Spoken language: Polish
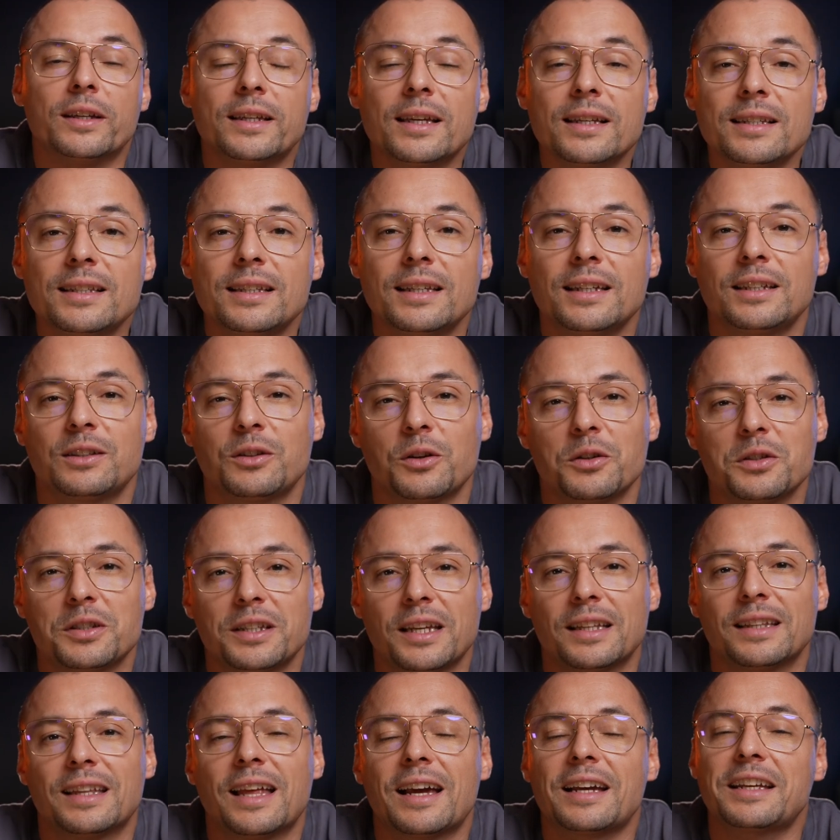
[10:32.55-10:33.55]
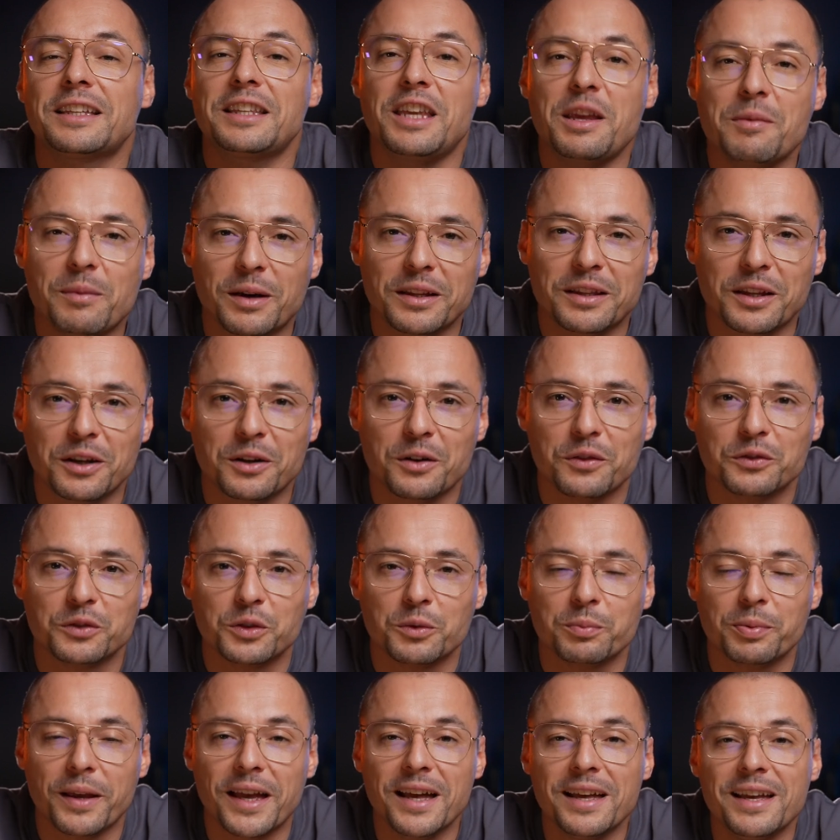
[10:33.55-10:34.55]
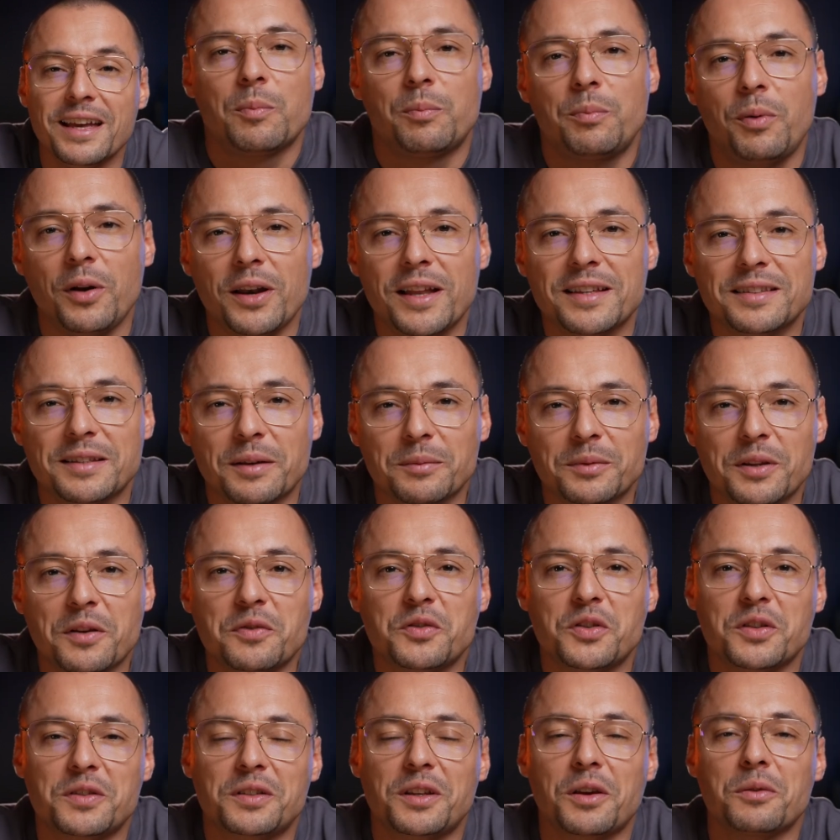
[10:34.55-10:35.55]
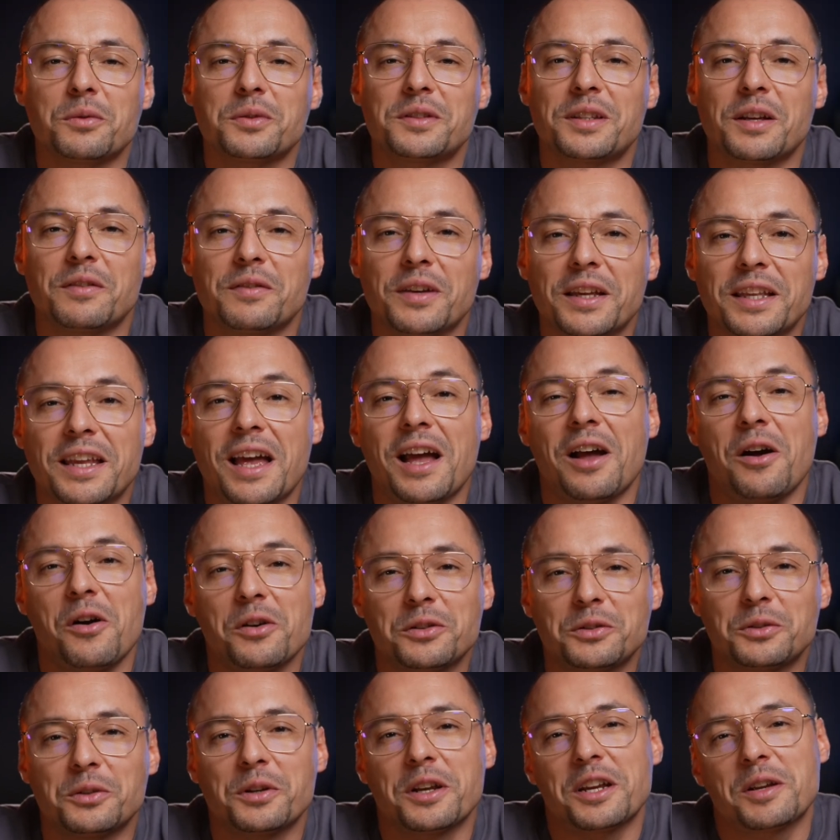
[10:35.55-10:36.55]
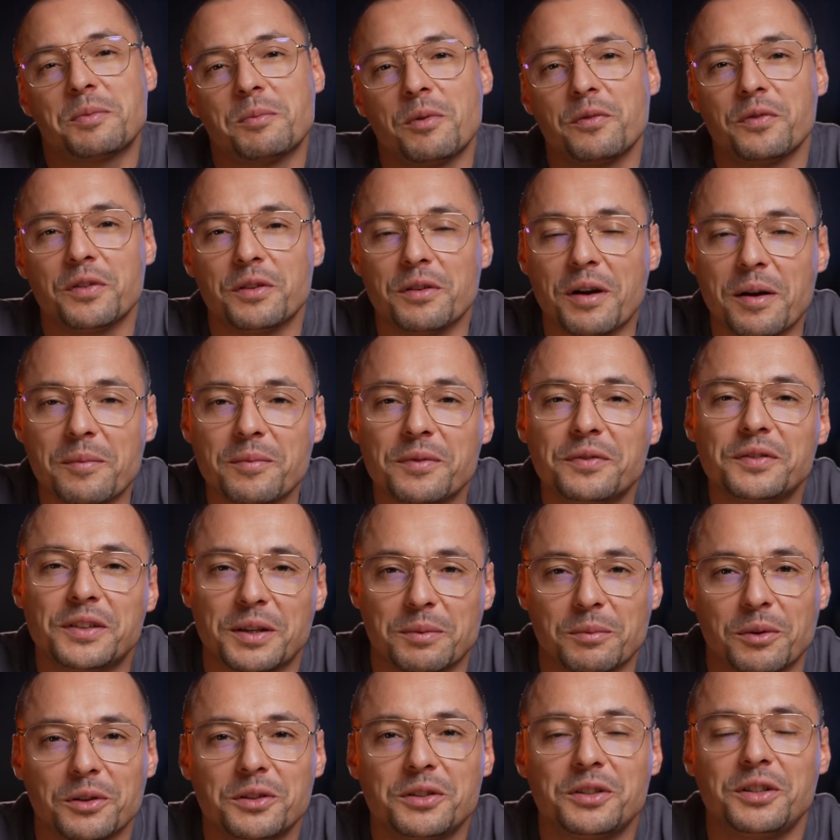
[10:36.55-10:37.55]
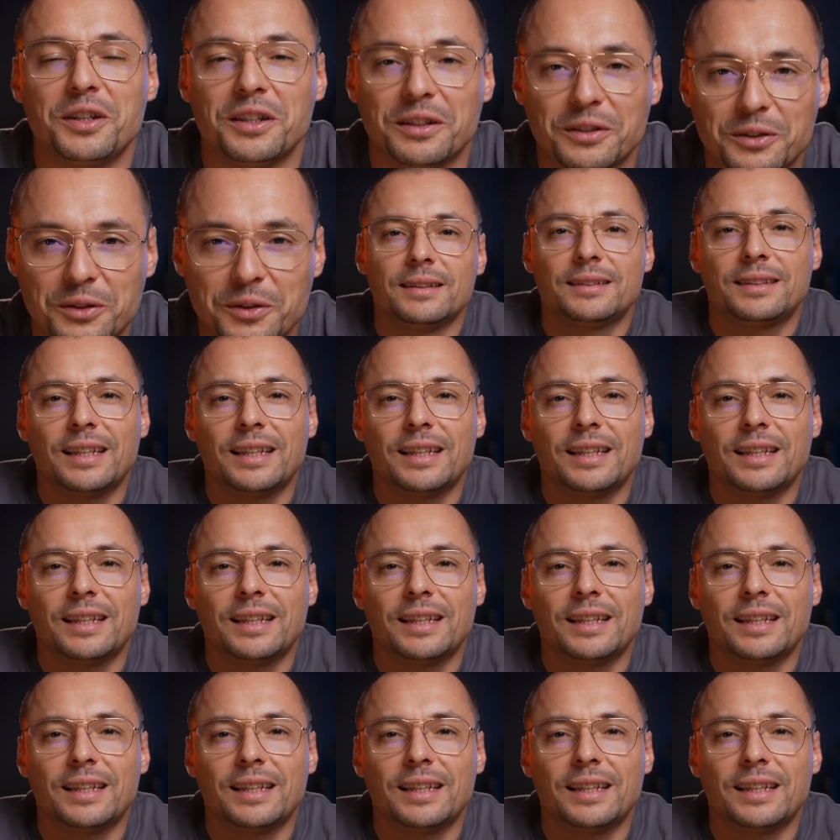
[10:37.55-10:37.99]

Jeśli ktoś jednak nie ma tego w dupie, polecam te wszystkie ustawienia, o których mówiłem w tym odcinku.